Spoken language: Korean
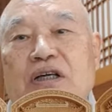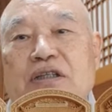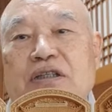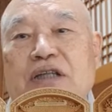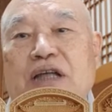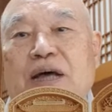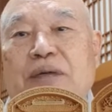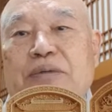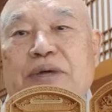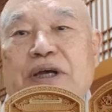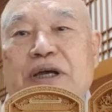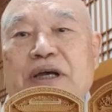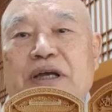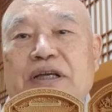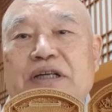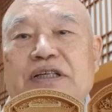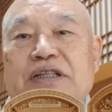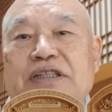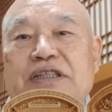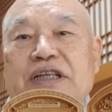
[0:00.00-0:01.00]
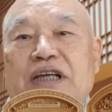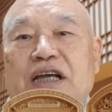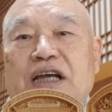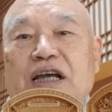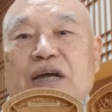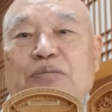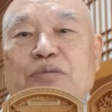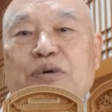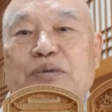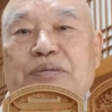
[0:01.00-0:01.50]
그 다음에
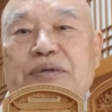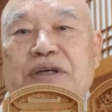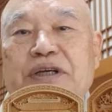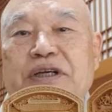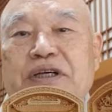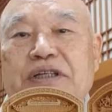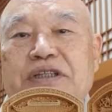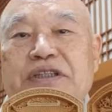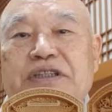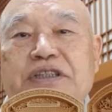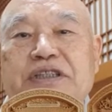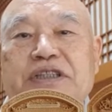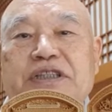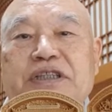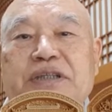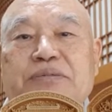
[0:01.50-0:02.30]
일체 법이 끝이